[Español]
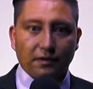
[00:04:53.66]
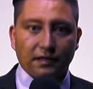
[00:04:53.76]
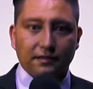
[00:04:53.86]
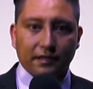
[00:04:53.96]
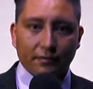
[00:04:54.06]
vía
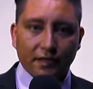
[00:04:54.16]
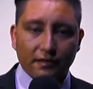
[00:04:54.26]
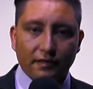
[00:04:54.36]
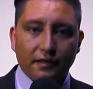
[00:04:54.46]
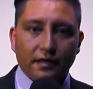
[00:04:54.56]
streaming
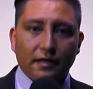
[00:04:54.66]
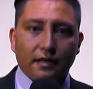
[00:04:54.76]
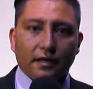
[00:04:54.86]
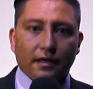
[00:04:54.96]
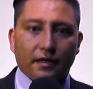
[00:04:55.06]

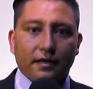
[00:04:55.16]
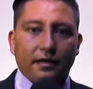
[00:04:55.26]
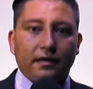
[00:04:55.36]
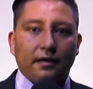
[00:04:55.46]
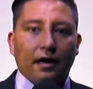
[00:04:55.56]

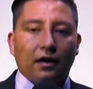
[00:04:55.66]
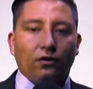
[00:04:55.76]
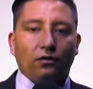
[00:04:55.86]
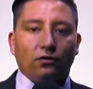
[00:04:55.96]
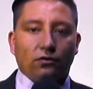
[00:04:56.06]
y a
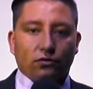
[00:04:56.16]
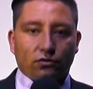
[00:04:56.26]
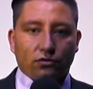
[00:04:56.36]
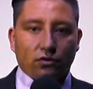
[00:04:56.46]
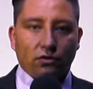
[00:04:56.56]
los